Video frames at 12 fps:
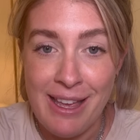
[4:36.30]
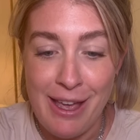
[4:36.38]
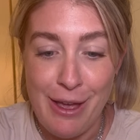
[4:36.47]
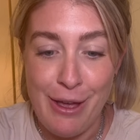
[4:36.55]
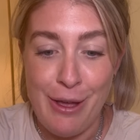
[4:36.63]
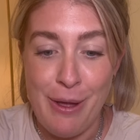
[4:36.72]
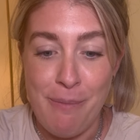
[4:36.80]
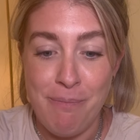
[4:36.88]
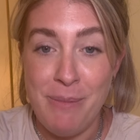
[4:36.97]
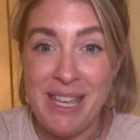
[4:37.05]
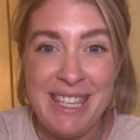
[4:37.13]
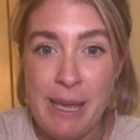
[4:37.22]
euh,
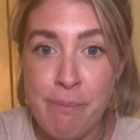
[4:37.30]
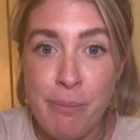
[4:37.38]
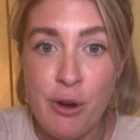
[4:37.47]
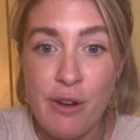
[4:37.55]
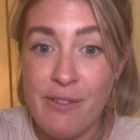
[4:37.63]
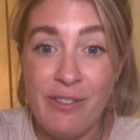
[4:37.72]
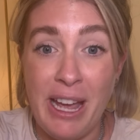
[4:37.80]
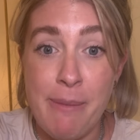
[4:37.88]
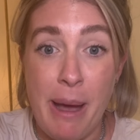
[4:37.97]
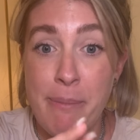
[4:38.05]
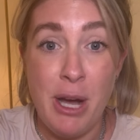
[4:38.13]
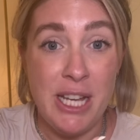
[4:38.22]
mais qui n'est pas,
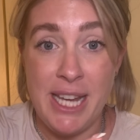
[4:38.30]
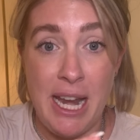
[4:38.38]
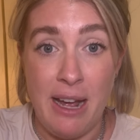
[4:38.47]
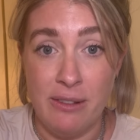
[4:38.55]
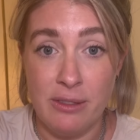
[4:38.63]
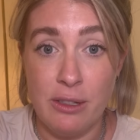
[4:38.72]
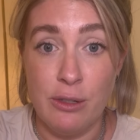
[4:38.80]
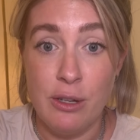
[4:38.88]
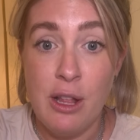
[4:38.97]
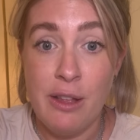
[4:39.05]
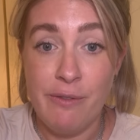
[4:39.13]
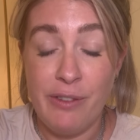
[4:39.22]
vraiment pas achalante.
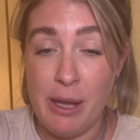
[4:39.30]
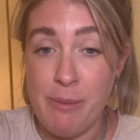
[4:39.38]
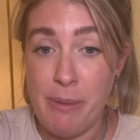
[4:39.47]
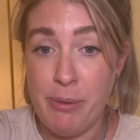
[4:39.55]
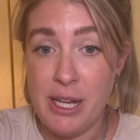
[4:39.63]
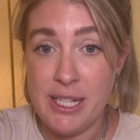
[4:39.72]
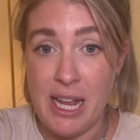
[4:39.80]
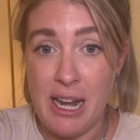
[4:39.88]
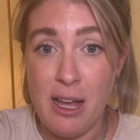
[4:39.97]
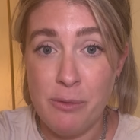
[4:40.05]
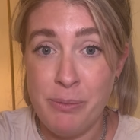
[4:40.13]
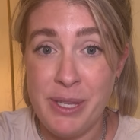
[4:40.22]
Vraiment pas
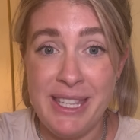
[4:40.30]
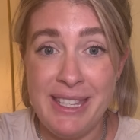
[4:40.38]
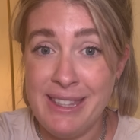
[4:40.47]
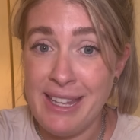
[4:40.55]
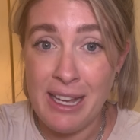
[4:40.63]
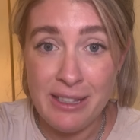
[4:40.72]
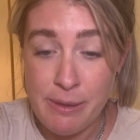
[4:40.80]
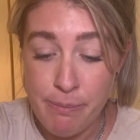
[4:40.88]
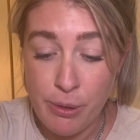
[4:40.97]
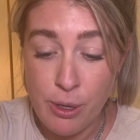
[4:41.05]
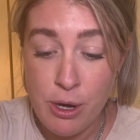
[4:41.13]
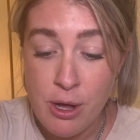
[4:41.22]
achalante, puis qui ternit
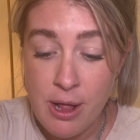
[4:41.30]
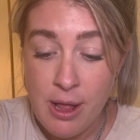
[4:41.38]
pas.